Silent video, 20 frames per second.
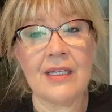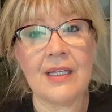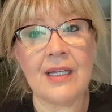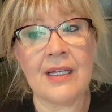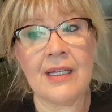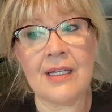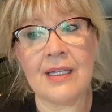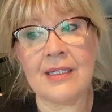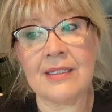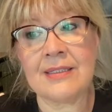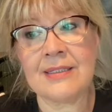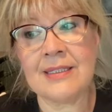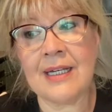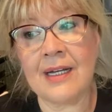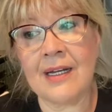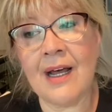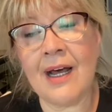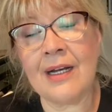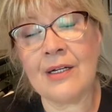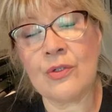e,
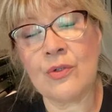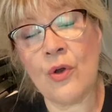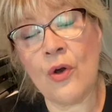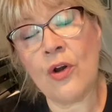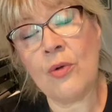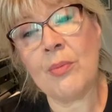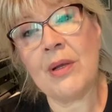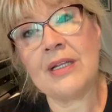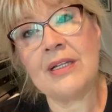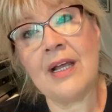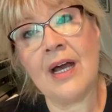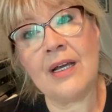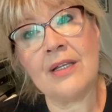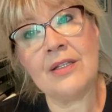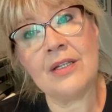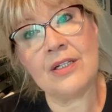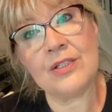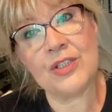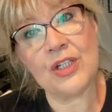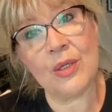zarar görmeden
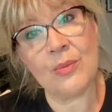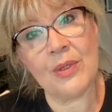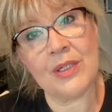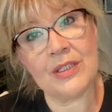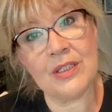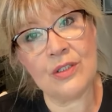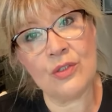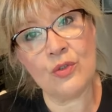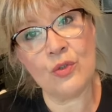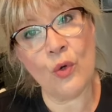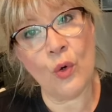yaşamanın